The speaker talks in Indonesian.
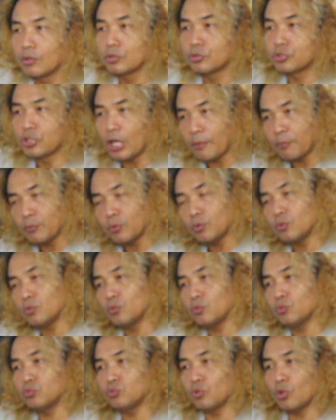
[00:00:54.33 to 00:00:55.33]
jamu
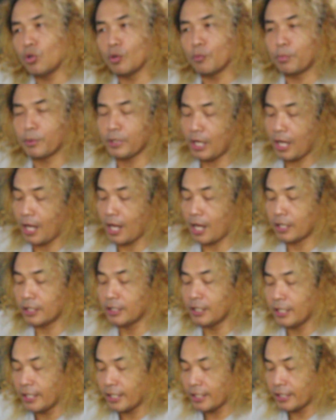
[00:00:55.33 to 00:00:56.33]
untuk pria
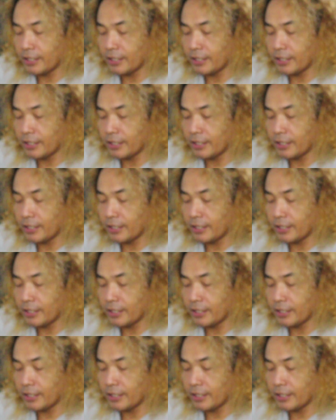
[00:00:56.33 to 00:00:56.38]
nah,